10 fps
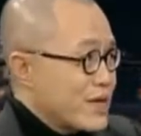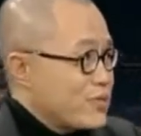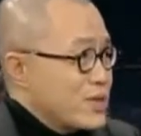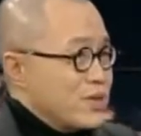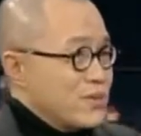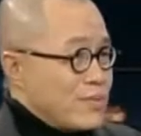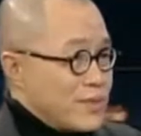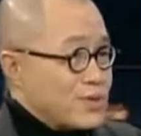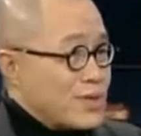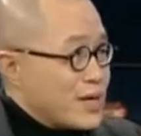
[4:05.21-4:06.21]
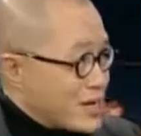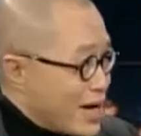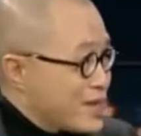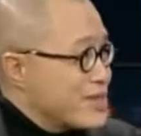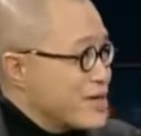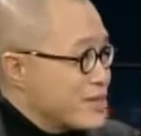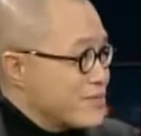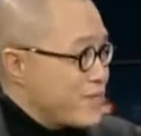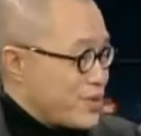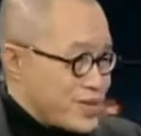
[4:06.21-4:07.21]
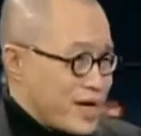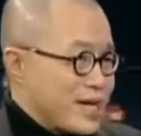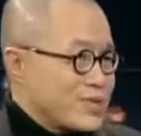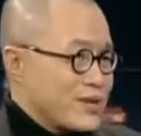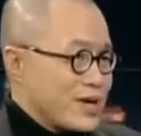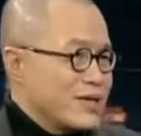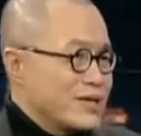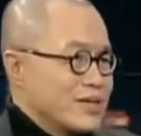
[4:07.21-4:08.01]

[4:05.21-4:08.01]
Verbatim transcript: 它宣称我们的水很干净，保证安全，